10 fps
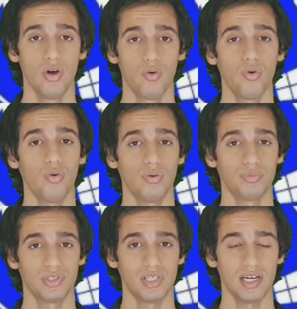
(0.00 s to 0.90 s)
وهو
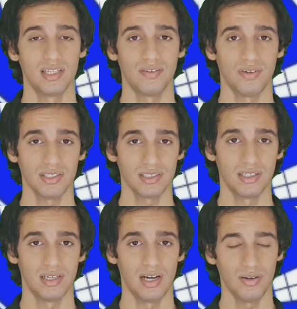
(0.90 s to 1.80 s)
المستهدف أصلا
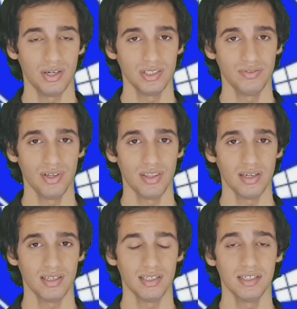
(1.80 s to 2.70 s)
الهواتف
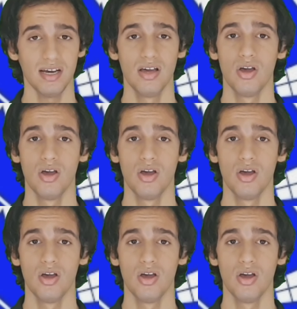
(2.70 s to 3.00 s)
الذكية